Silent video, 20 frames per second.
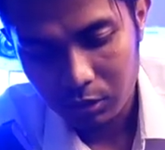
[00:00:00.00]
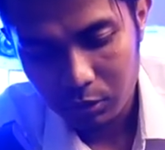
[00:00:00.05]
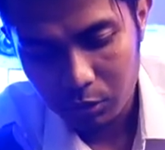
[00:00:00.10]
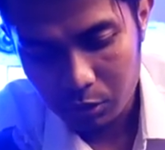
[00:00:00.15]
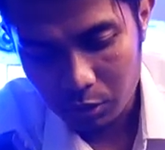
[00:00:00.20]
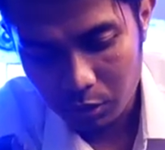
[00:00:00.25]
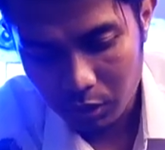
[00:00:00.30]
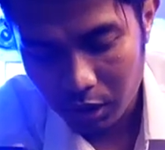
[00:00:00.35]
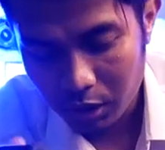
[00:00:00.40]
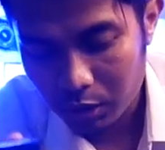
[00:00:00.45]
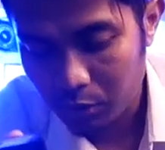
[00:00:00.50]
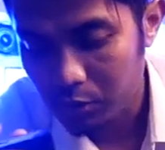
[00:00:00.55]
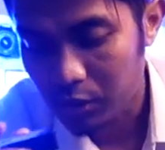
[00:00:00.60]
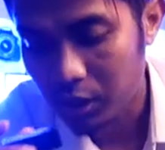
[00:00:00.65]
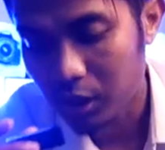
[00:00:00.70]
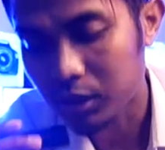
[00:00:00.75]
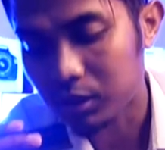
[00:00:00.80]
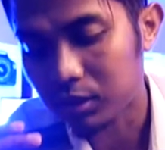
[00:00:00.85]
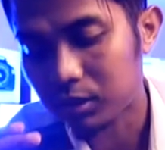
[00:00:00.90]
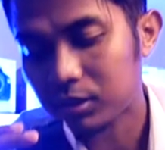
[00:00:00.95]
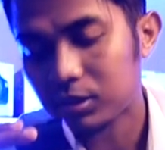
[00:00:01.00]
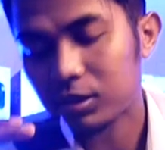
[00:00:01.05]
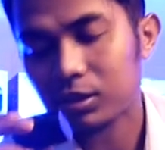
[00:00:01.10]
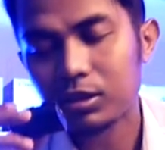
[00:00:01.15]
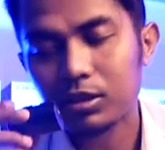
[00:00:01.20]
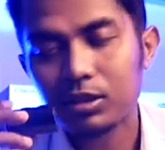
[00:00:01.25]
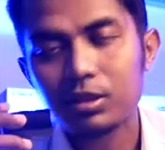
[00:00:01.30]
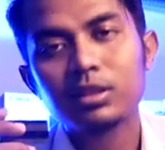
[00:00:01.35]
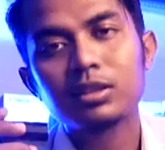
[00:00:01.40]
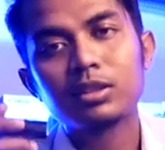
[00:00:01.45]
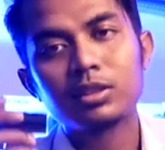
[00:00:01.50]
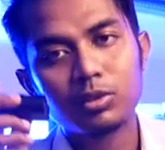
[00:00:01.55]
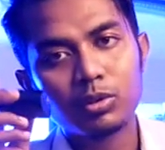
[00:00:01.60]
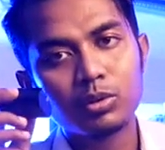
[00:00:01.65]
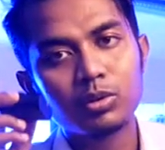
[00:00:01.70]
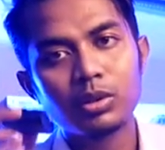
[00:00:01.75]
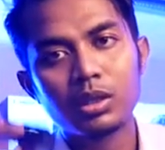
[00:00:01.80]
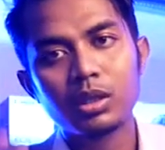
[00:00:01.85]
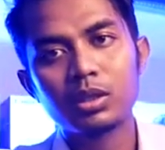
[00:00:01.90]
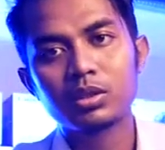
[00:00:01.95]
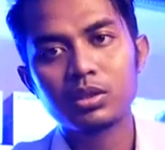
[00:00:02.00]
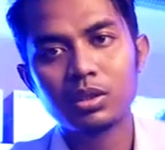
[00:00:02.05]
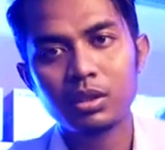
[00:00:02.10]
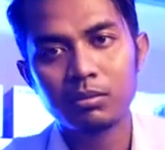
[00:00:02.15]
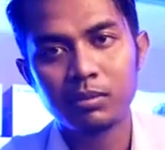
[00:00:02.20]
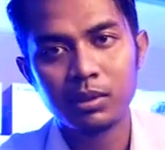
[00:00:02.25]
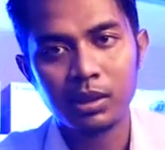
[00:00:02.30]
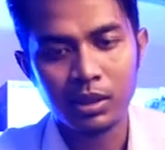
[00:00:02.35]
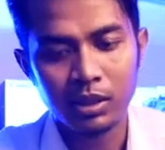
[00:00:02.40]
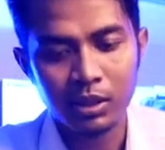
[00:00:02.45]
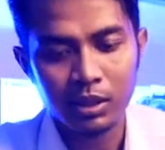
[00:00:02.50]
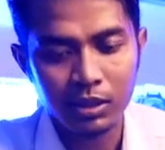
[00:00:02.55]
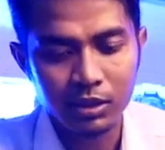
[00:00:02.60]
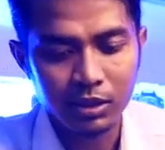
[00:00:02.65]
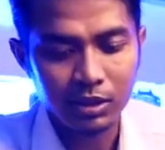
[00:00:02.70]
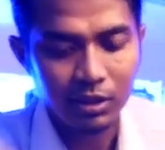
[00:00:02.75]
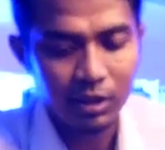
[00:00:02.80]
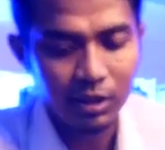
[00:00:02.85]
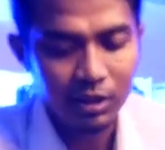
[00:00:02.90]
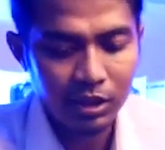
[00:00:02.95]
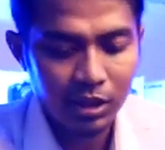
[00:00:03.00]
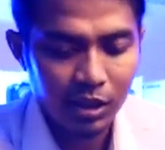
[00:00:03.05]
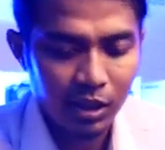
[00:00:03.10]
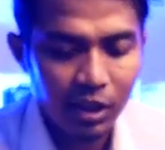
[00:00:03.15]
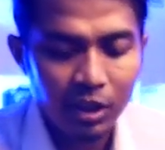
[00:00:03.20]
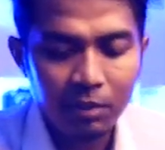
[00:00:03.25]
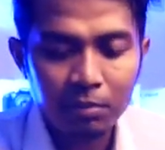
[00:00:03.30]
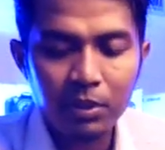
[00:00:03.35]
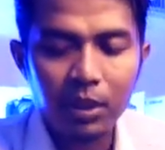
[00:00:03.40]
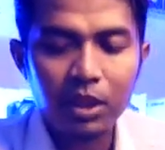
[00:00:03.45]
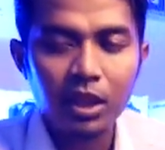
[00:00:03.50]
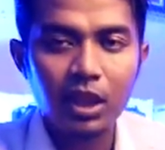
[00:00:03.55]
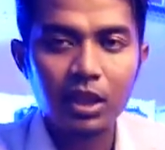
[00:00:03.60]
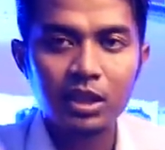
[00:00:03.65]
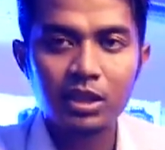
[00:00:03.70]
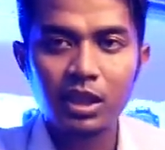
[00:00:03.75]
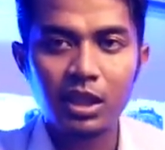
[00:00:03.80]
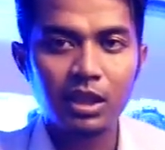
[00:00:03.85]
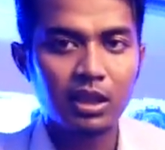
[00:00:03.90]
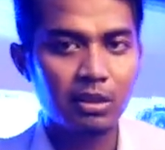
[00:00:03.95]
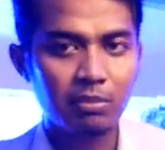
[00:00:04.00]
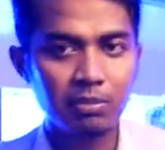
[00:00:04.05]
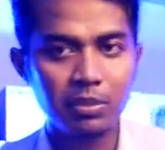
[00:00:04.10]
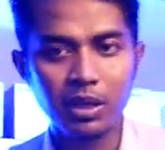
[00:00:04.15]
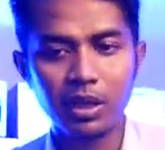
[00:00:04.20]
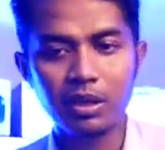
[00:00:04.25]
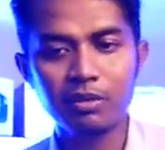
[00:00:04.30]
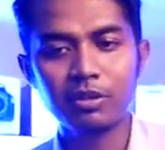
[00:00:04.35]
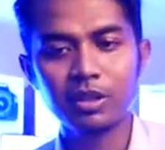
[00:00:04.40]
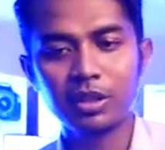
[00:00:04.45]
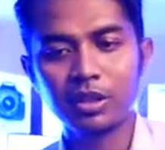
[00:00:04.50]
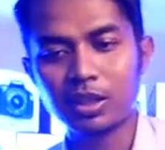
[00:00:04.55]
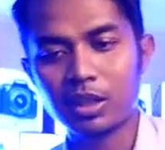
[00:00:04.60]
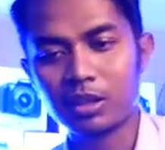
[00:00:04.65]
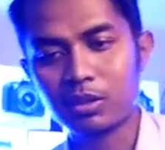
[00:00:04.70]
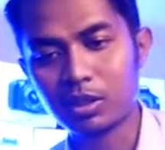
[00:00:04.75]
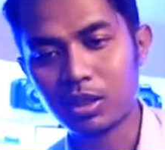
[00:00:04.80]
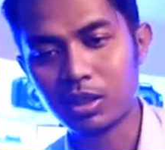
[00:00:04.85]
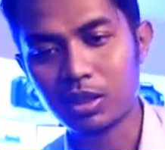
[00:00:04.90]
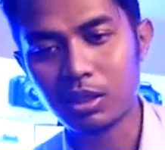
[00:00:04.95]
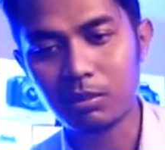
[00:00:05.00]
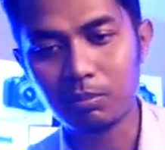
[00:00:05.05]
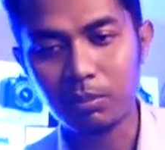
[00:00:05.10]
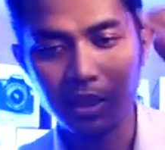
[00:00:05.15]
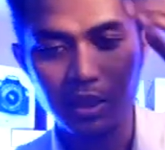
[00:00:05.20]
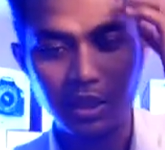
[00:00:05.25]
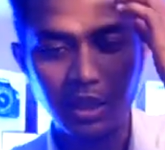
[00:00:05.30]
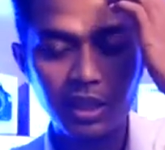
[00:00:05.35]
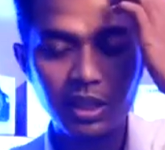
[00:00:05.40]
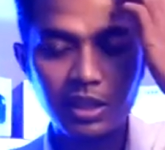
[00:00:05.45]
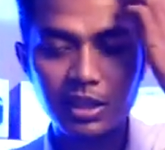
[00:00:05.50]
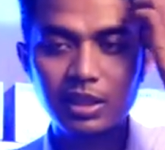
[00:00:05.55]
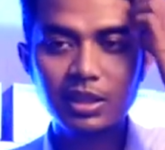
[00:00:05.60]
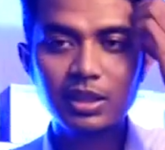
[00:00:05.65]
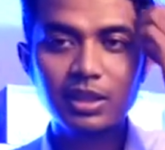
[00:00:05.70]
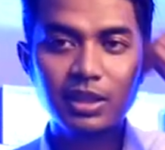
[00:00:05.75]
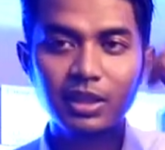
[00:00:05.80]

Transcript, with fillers: 700-an 700 mAh jadi lebih kerasa lebih awet kalau kita pakai